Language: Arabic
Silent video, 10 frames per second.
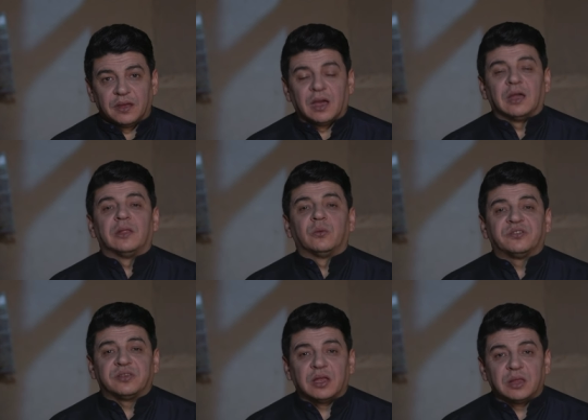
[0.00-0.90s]
اهلا
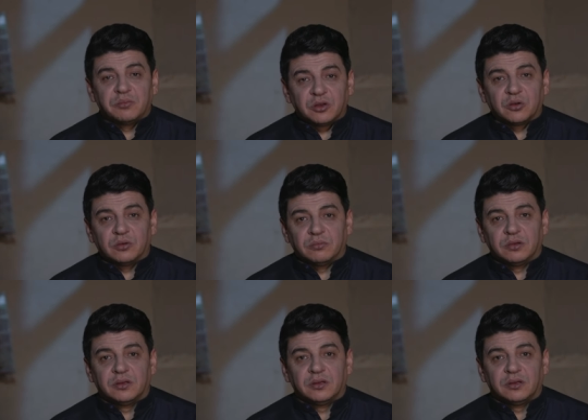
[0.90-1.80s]
وسهلا بكم
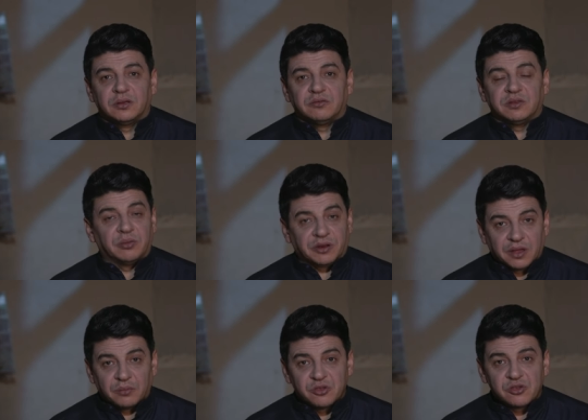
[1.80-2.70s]
في
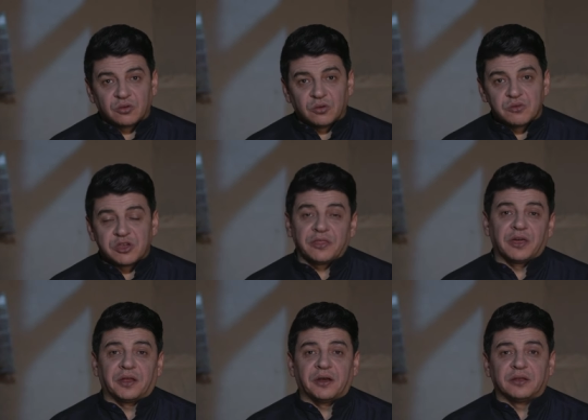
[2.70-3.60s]
برنامجكم
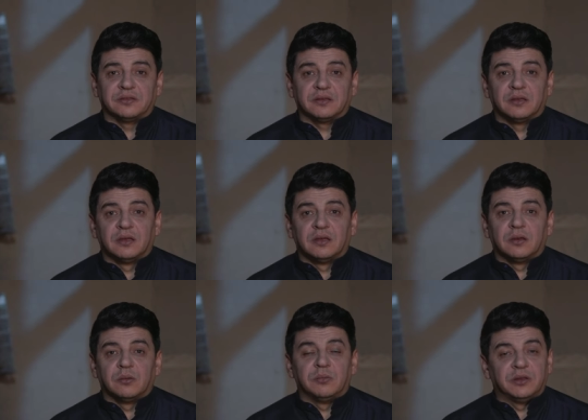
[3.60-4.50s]
شذرات
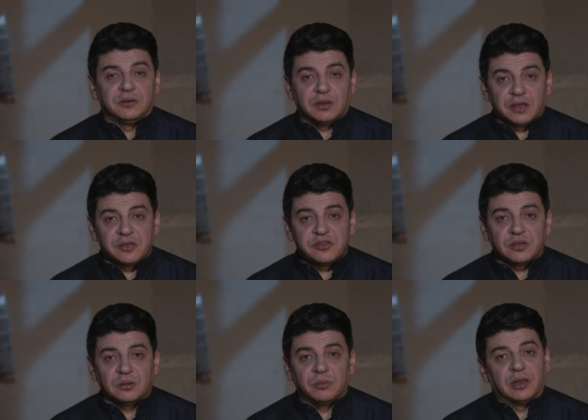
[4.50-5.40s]
من نهج
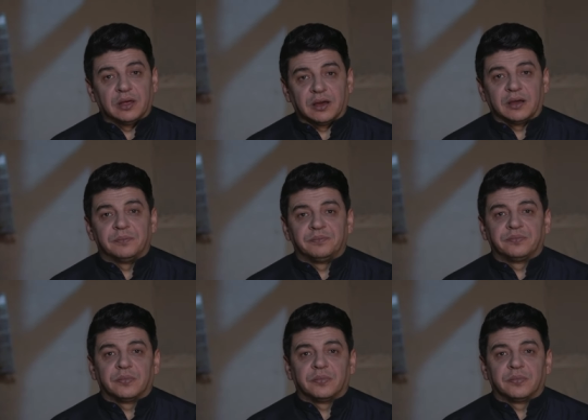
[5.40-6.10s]
البلاغه